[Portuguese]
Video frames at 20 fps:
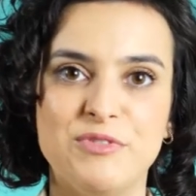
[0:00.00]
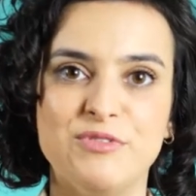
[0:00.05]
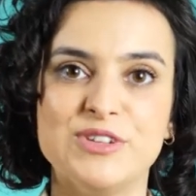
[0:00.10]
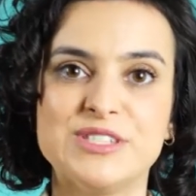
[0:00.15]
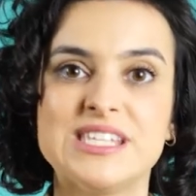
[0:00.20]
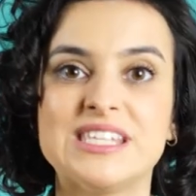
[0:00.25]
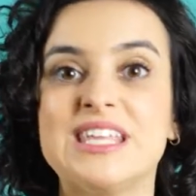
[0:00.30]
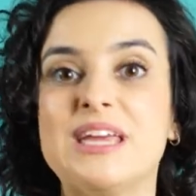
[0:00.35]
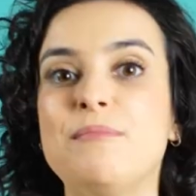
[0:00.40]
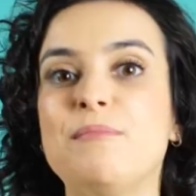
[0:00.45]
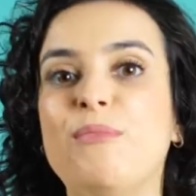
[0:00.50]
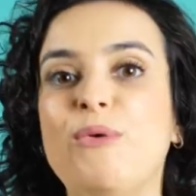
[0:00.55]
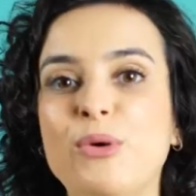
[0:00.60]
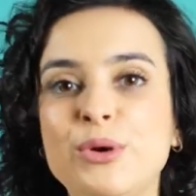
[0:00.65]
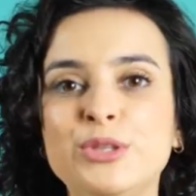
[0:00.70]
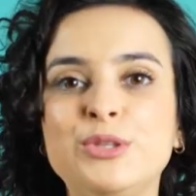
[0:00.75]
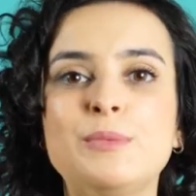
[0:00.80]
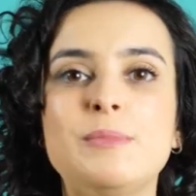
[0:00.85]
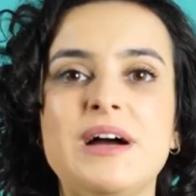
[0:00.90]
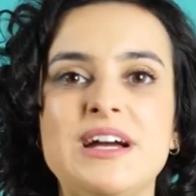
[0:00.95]
você tem
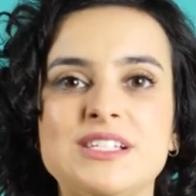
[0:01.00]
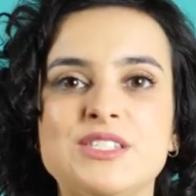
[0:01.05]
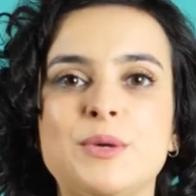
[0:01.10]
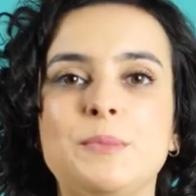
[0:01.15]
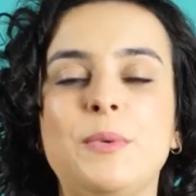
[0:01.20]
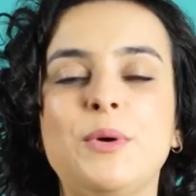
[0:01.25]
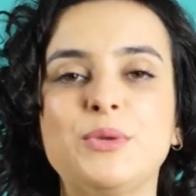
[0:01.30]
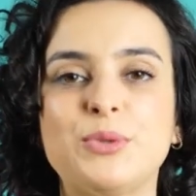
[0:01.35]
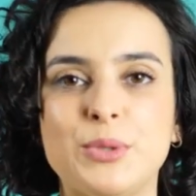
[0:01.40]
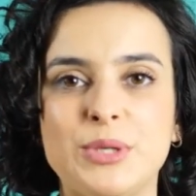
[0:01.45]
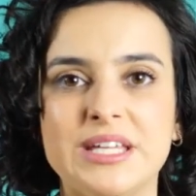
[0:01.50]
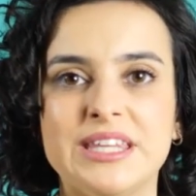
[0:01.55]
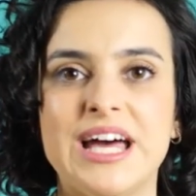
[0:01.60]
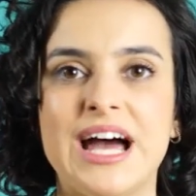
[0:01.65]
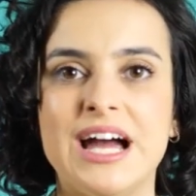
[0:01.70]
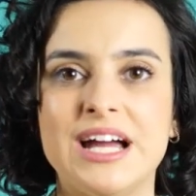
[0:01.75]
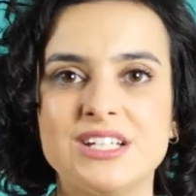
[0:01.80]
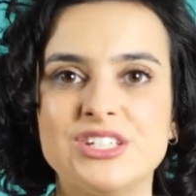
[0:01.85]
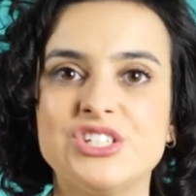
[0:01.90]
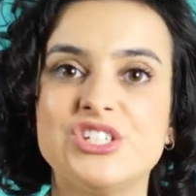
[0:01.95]
muito mais
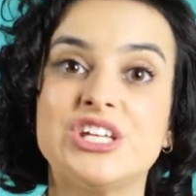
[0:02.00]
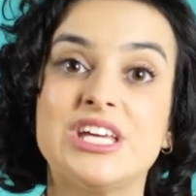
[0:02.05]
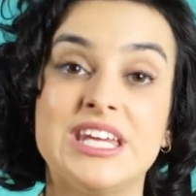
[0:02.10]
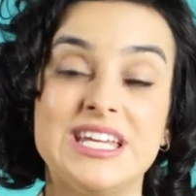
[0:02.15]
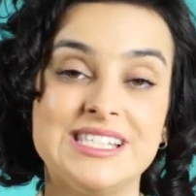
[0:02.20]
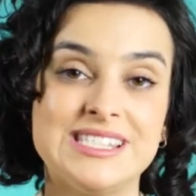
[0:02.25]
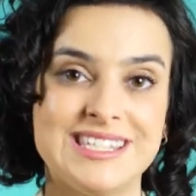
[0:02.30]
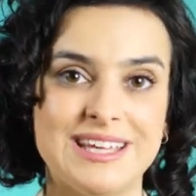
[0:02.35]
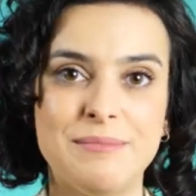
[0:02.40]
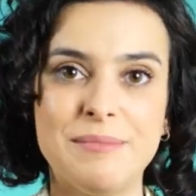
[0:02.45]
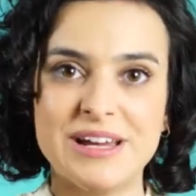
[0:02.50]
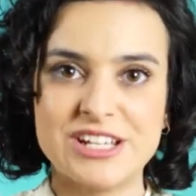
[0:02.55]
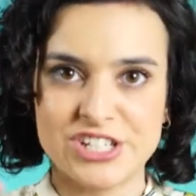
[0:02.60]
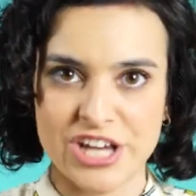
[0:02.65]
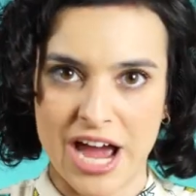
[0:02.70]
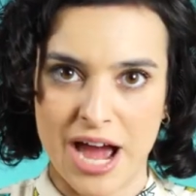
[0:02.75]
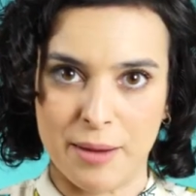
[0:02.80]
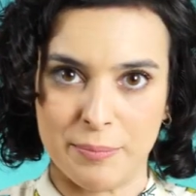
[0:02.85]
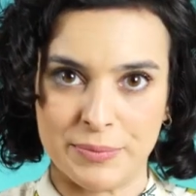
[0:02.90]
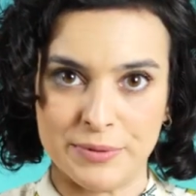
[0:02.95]
oportunidade de crescer mais
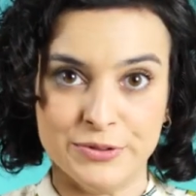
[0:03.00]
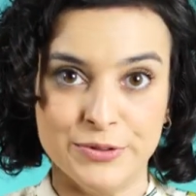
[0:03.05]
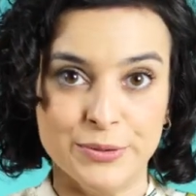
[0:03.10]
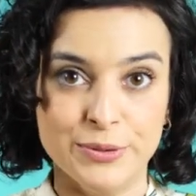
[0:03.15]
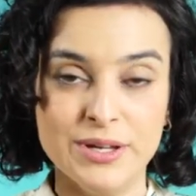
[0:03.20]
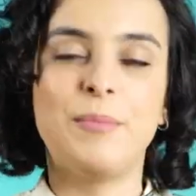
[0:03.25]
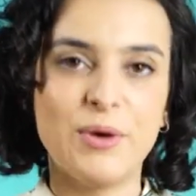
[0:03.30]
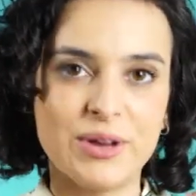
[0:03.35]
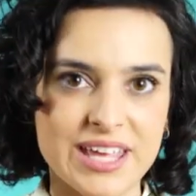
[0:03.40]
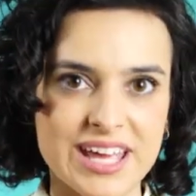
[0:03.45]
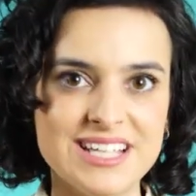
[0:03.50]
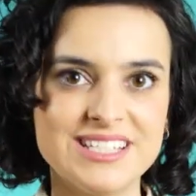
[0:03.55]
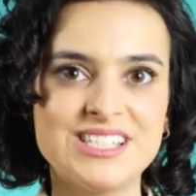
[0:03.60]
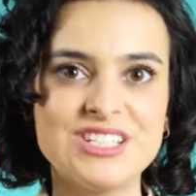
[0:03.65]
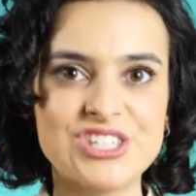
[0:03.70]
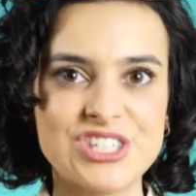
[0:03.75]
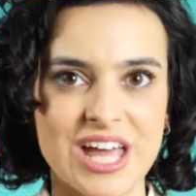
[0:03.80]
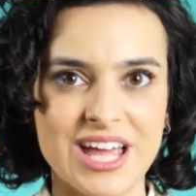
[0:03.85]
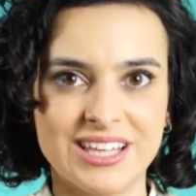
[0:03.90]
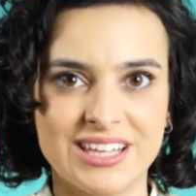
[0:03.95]
rápido, porque as
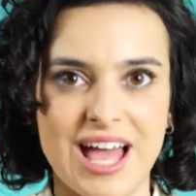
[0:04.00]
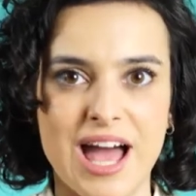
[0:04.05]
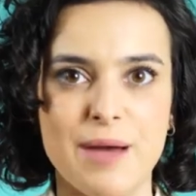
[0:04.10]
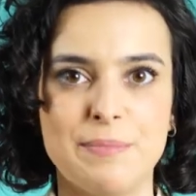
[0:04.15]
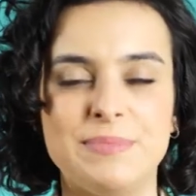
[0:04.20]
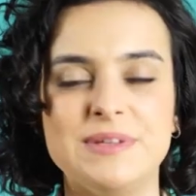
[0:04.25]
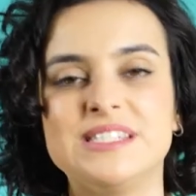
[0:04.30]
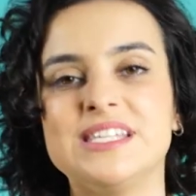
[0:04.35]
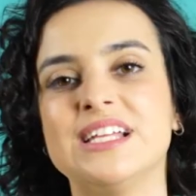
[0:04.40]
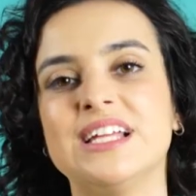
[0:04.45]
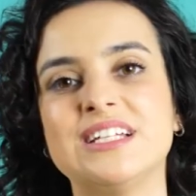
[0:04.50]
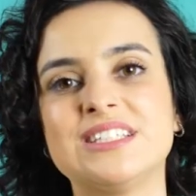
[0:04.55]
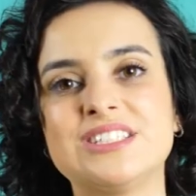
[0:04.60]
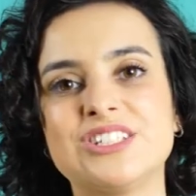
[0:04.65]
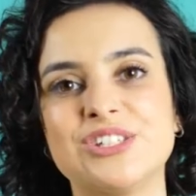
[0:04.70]
startups, elas